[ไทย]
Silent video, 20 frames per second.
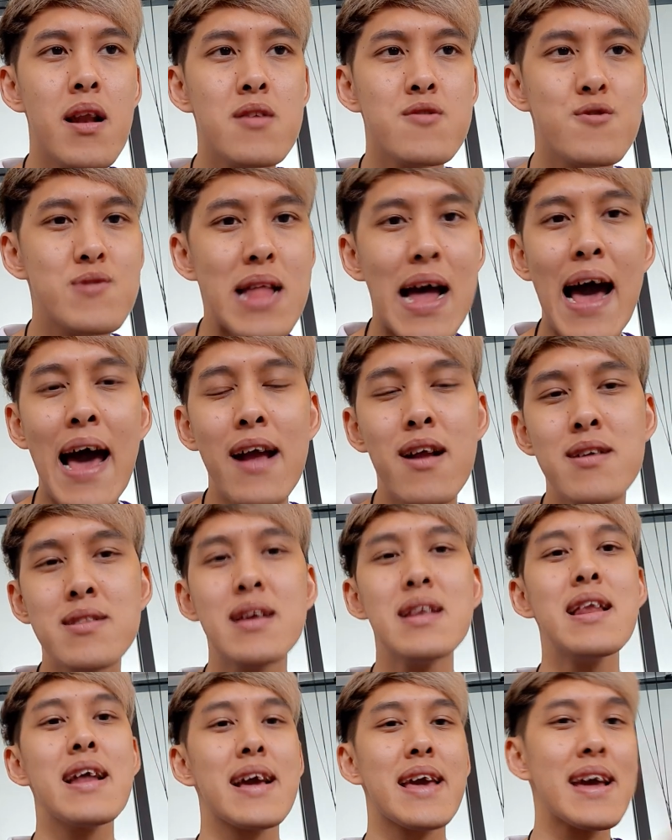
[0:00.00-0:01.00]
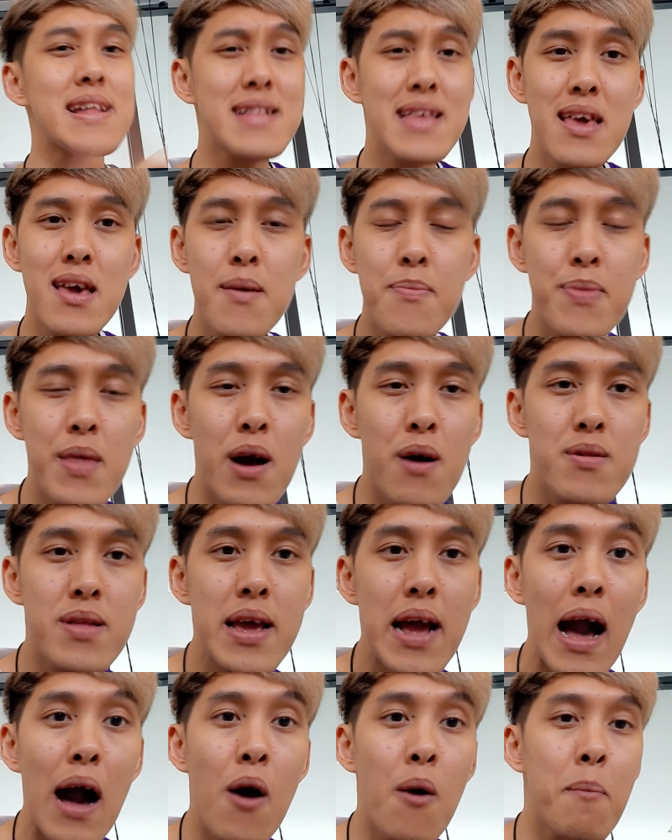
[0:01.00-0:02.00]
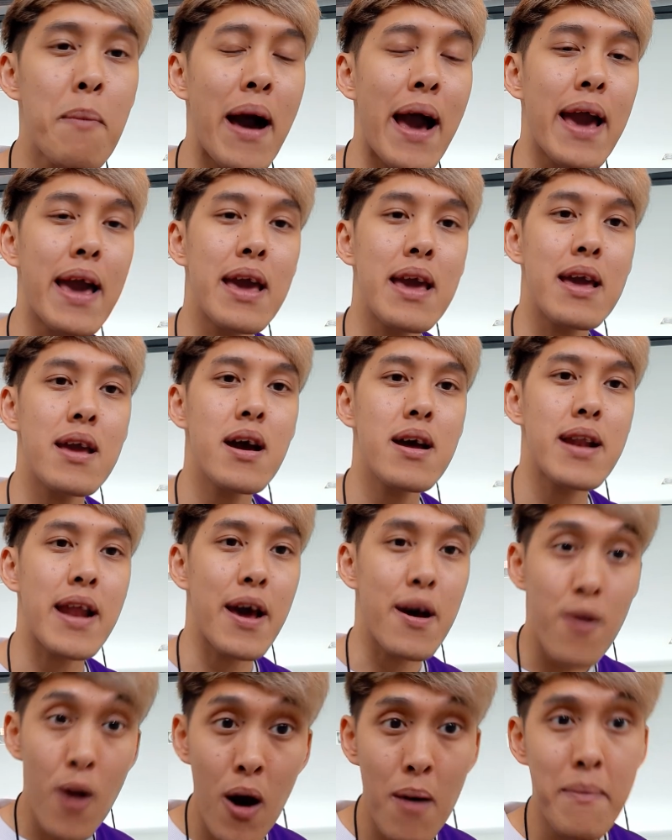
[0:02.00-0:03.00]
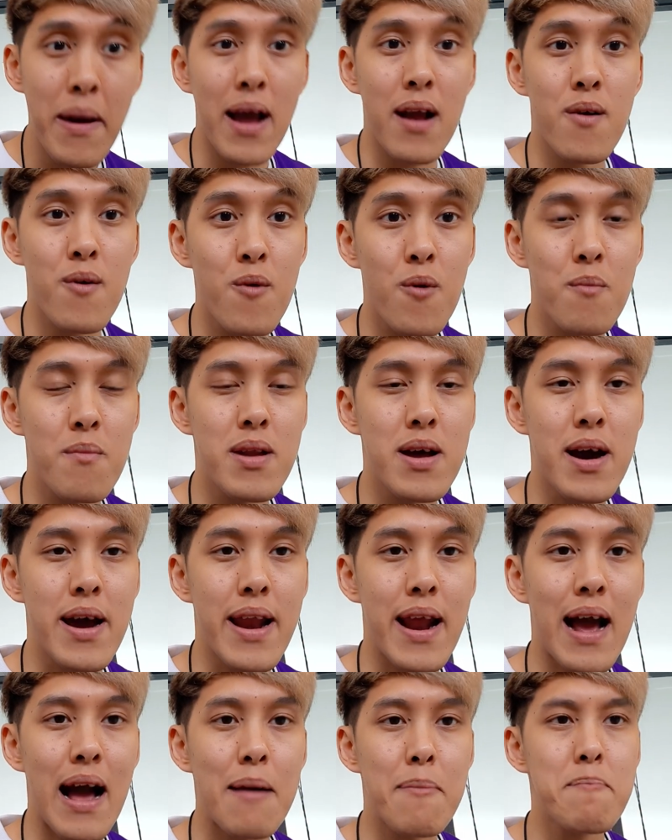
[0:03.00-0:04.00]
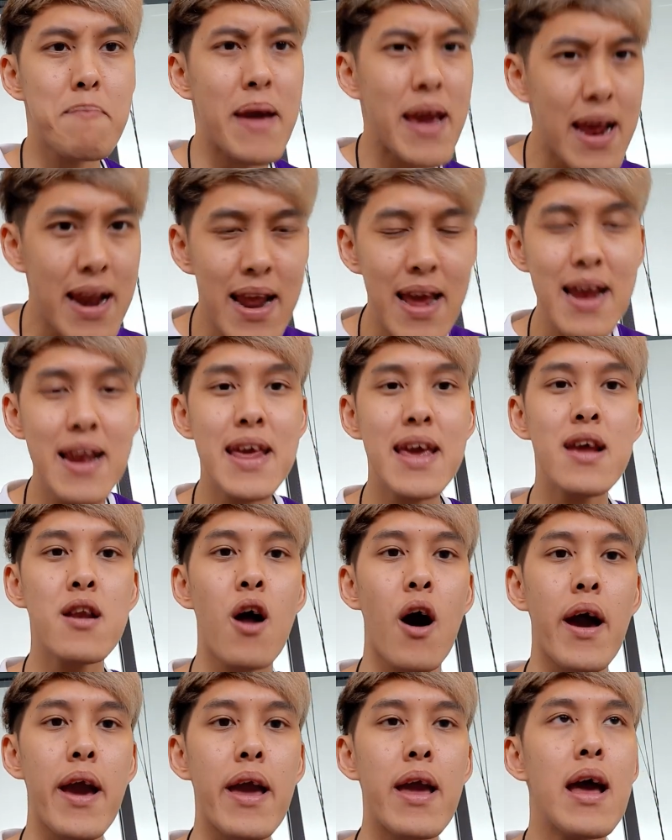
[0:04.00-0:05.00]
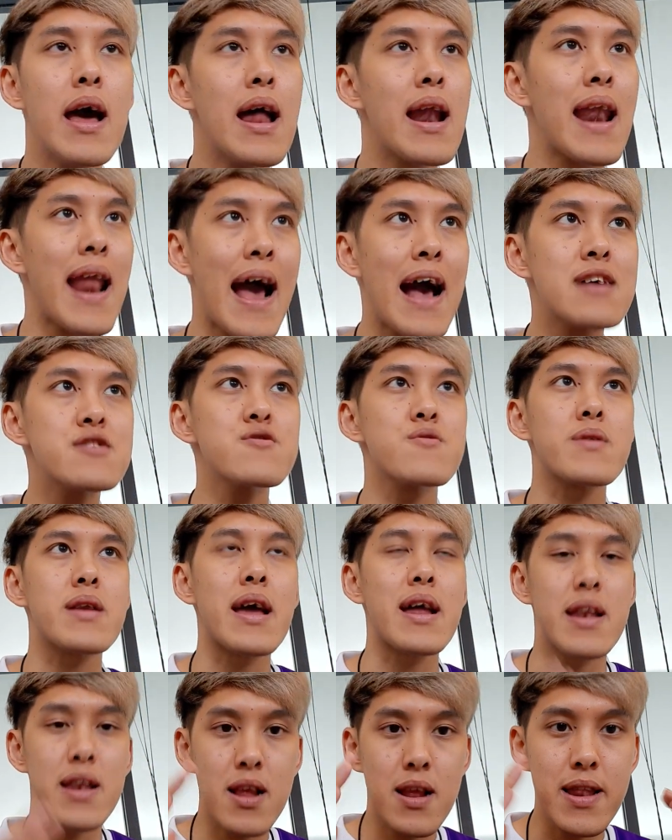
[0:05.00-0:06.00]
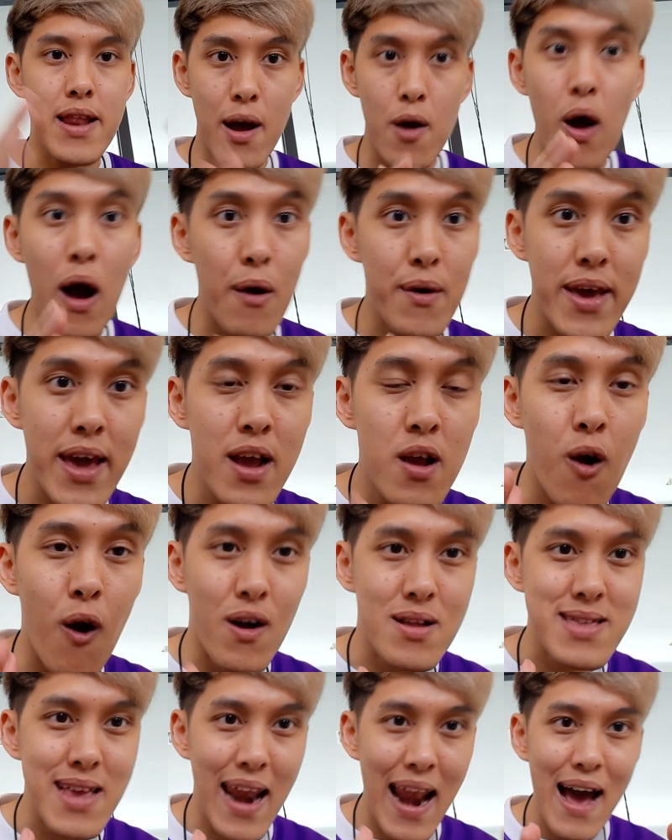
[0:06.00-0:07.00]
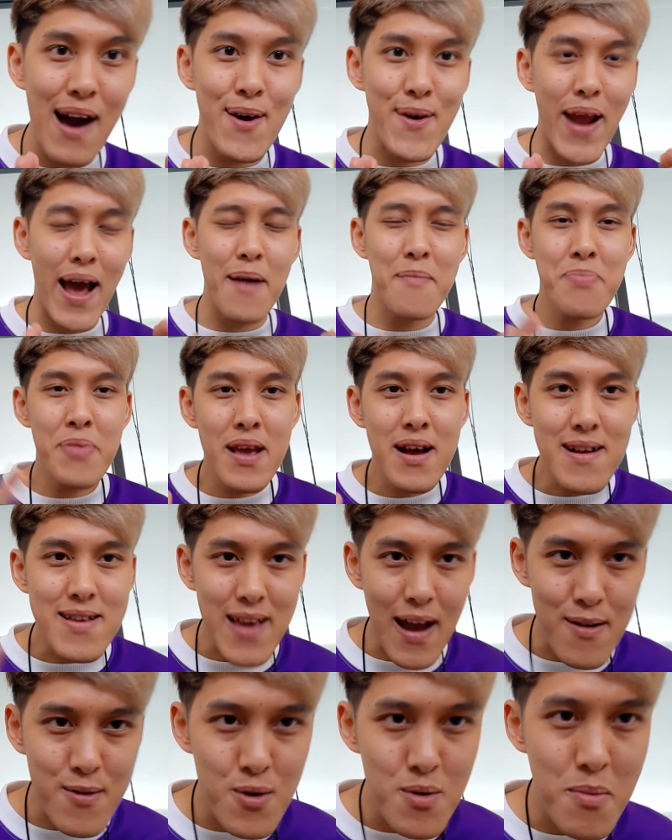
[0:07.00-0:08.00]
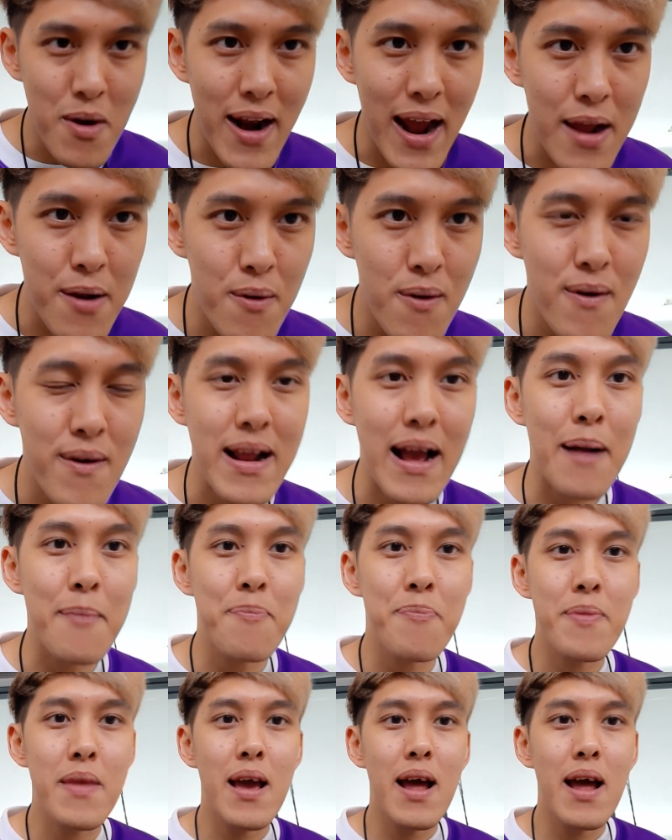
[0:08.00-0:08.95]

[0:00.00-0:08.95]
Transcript: สุดท้ายก็จะเหลือแค่ทีมเดียวที่เข้าไปในรอบแบ่งกลุ่มเลยนะครับปีนี้ดีหน่อยล่าสุดเนี่ยเดี๋ยวเอางี้ก่อนจะเล่านะชาวดูบอลไทยทุกคนครับ